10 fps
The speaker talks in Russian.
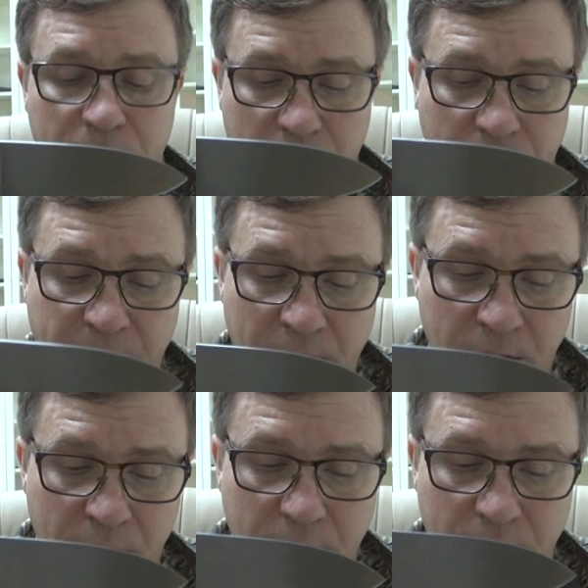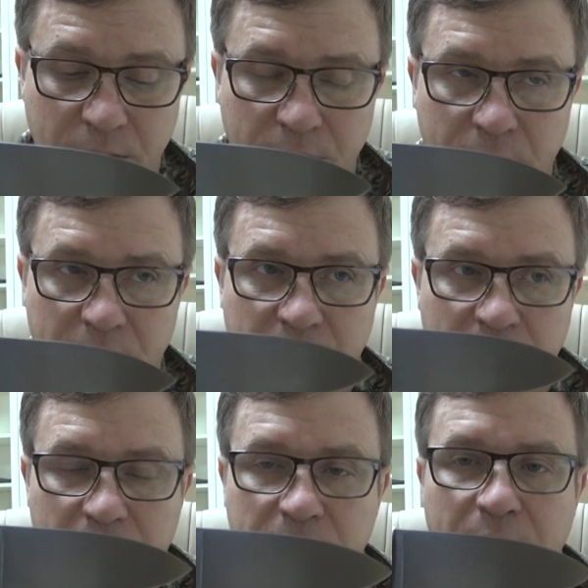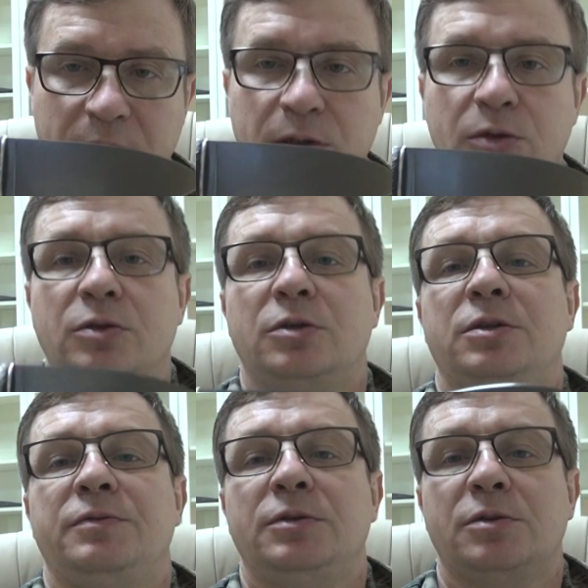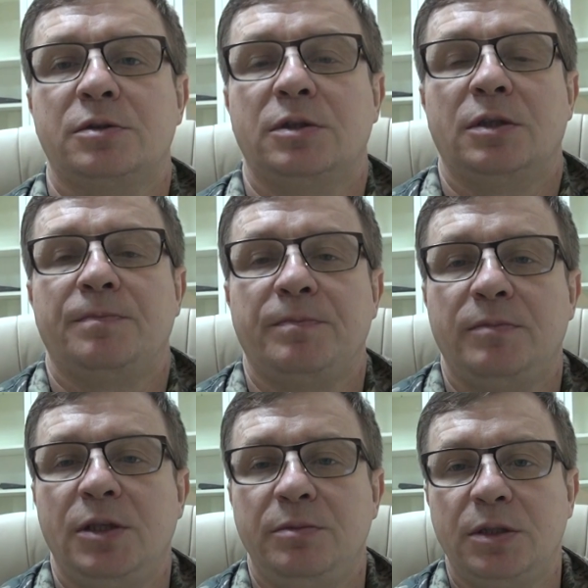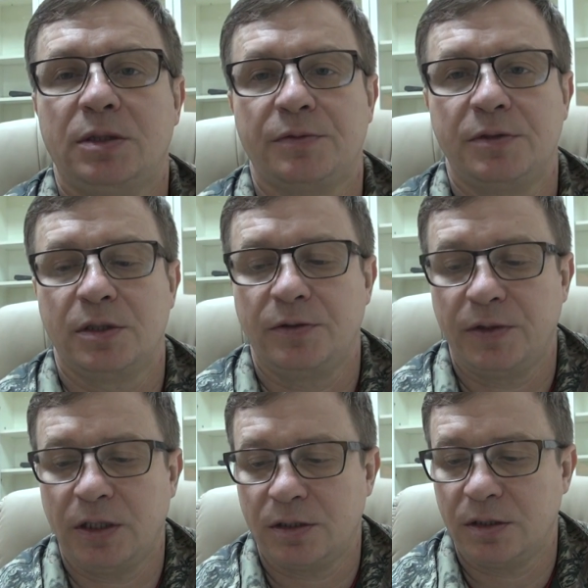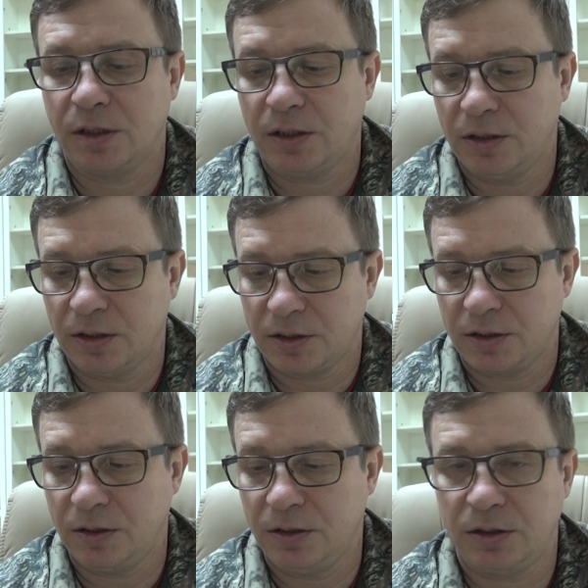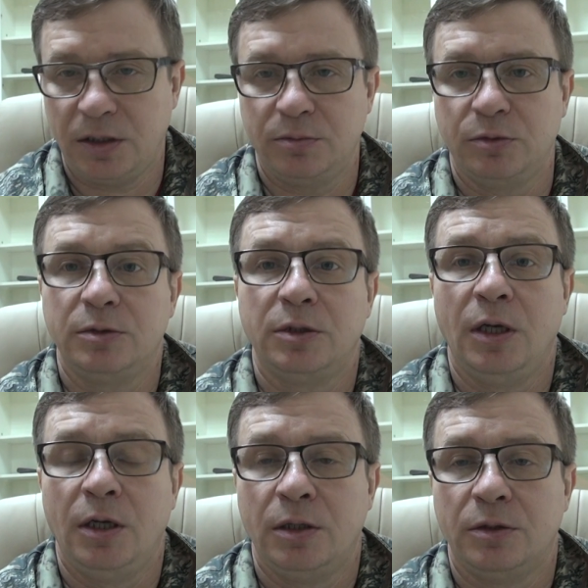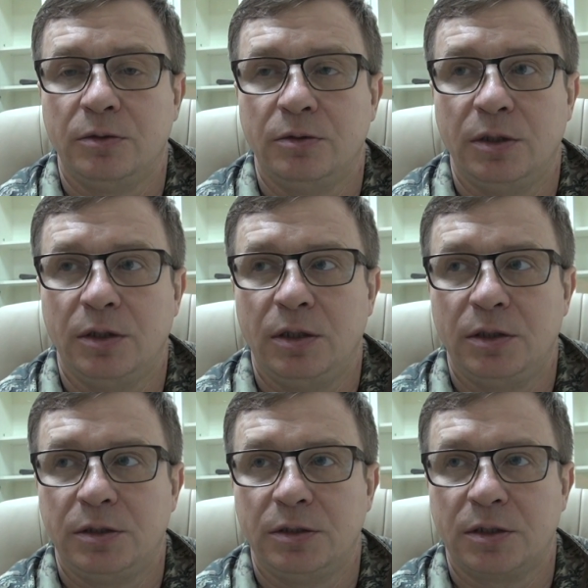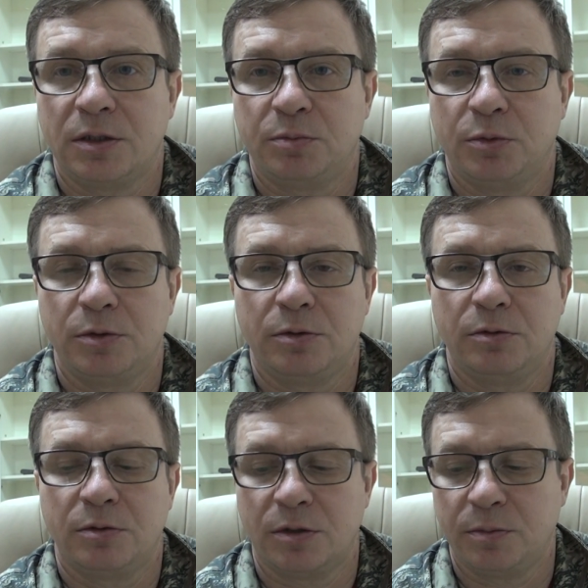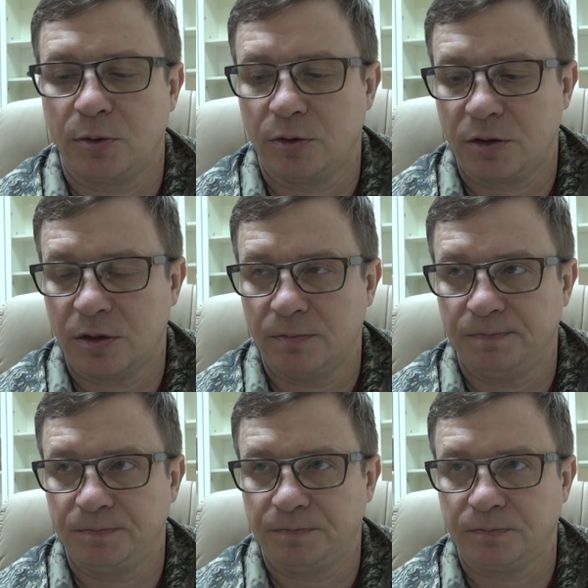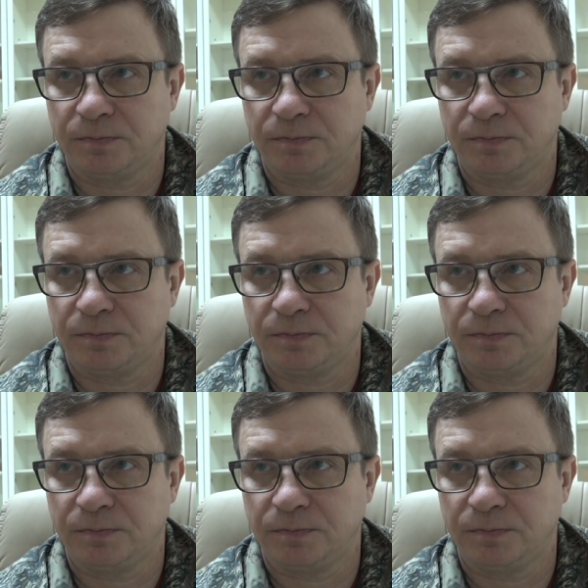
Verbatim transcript: у него длина клинка до 90 мм. Сертификации такие ножи не требуют, но эти ножи пользуются спросом